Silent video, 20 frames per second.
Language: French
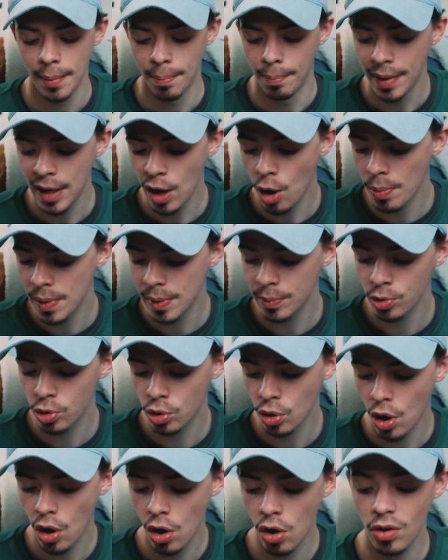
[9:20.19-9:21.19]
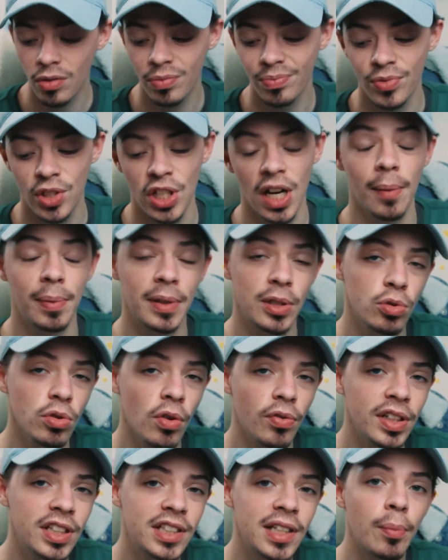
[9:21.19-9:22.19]
Mais en même temps, j'ai l'impression
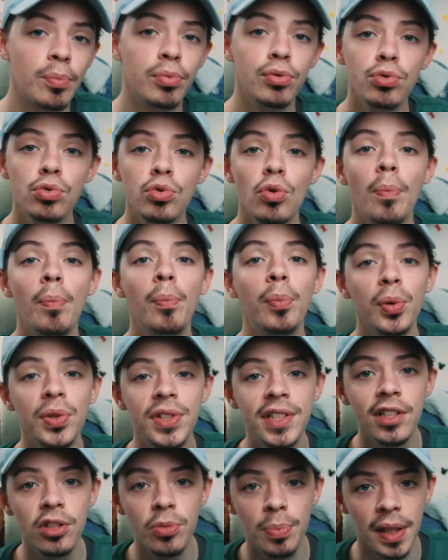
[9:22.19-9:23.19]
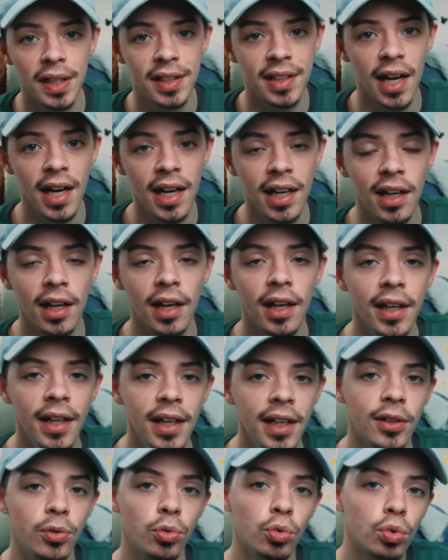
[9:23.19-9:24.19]
en fait qu'il y a plus de petits spectacles.
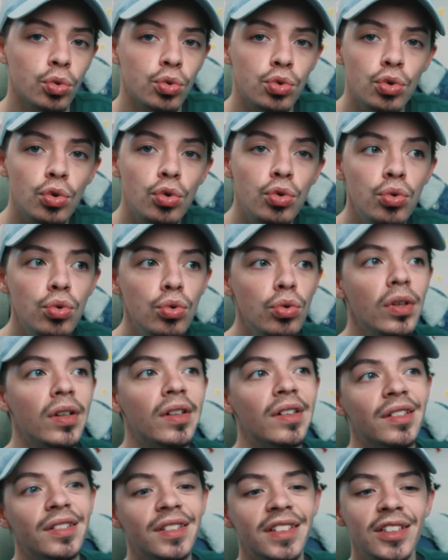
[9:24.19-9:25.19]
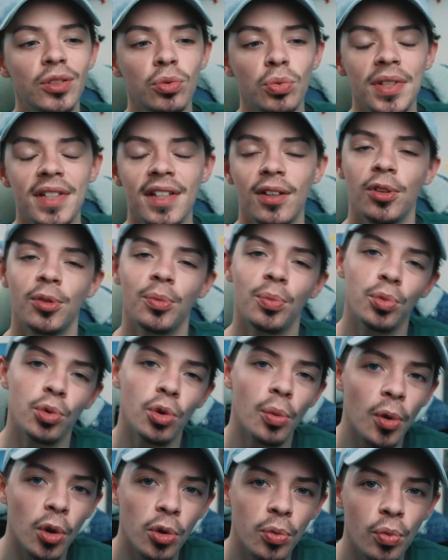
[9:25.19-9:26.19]
Donc du coup, disons que ça
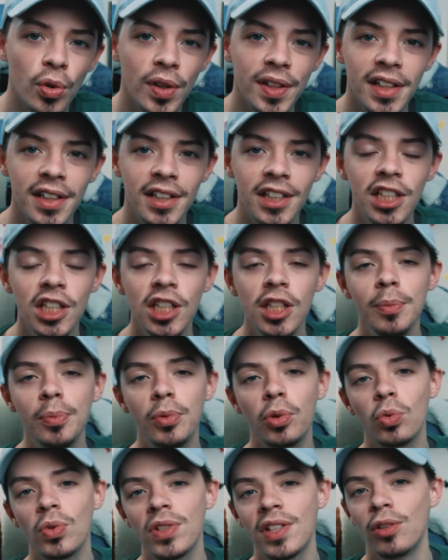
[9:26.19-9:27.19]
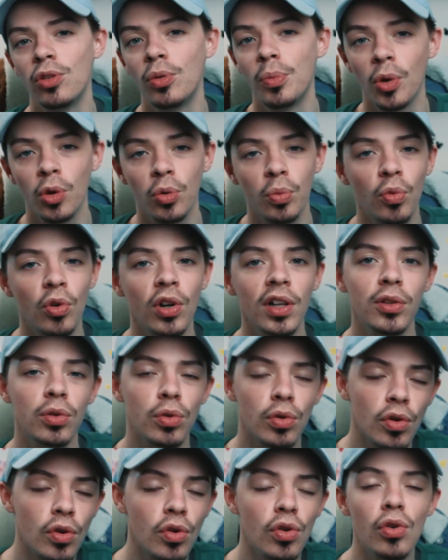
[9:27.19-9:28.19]
demande moins d'équipe, donc ça demande moins
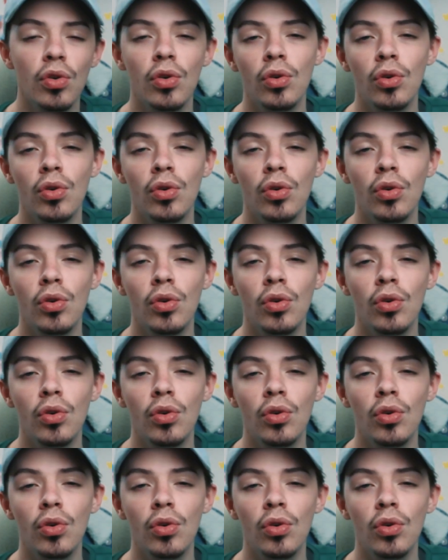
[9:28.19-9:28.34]
de...